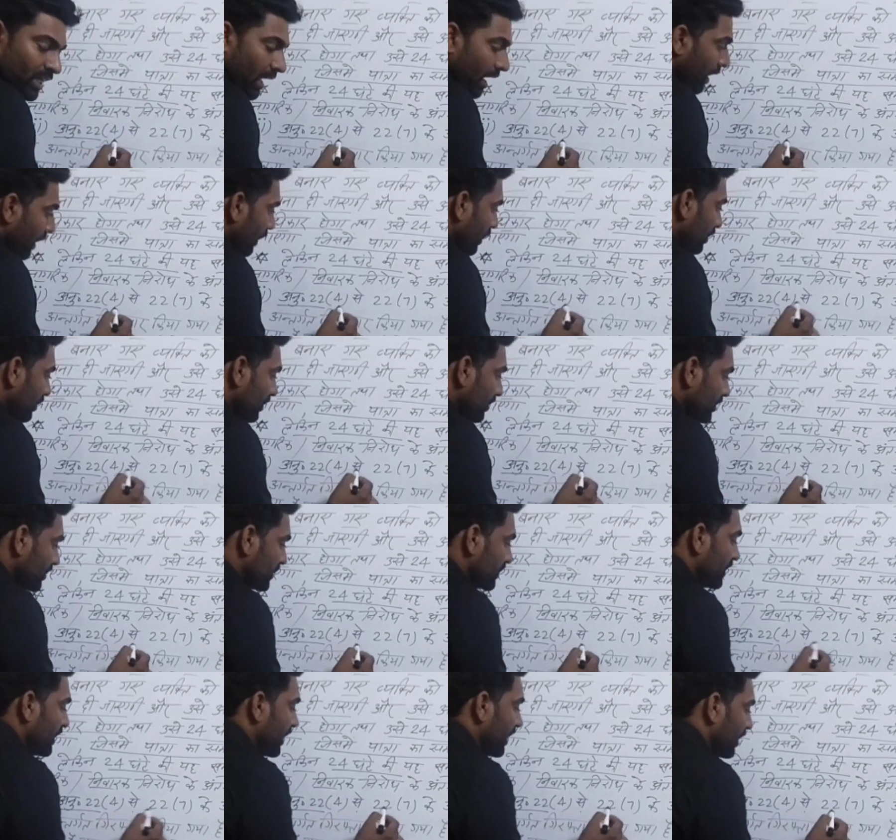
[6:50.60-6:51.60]
चार
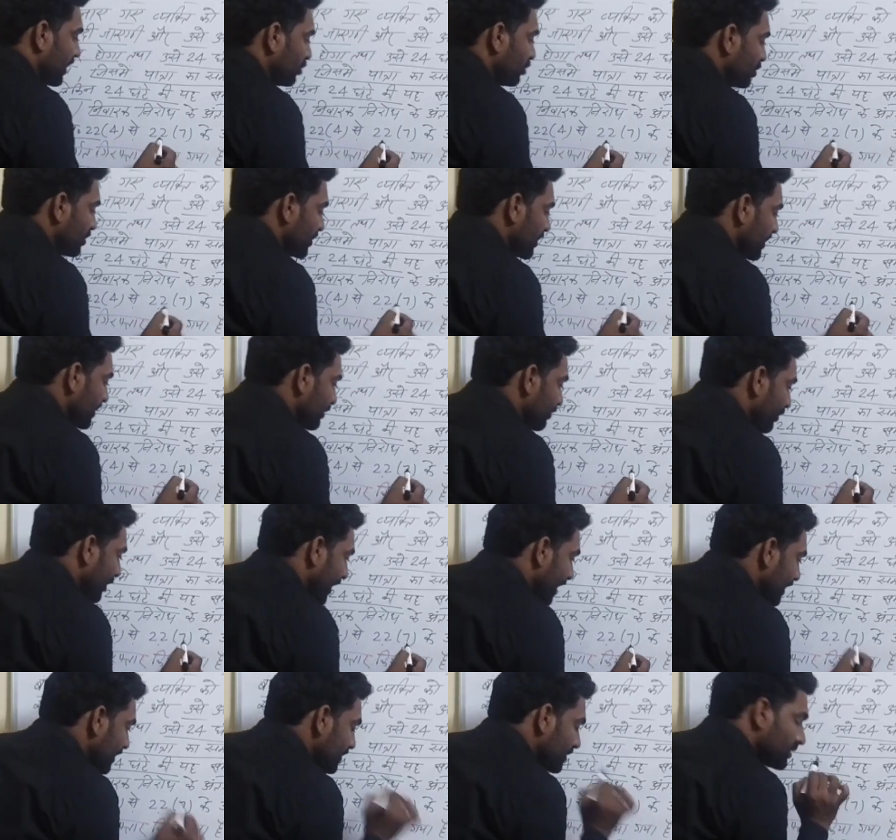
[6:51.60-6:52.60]
से अनुच्छेद
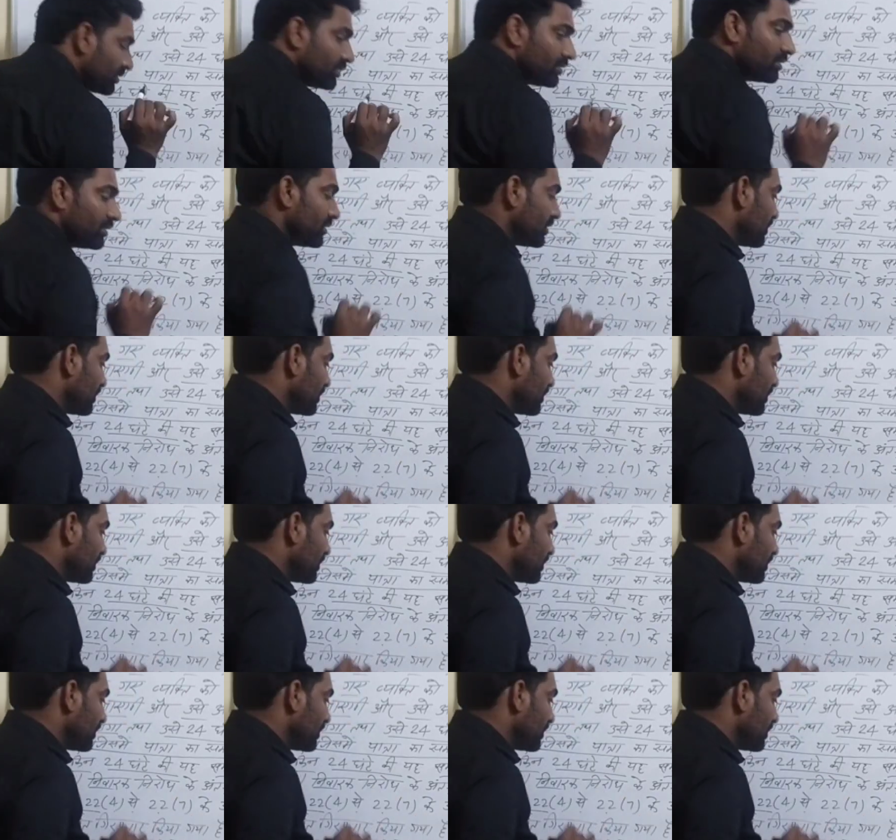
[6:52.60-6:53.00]
22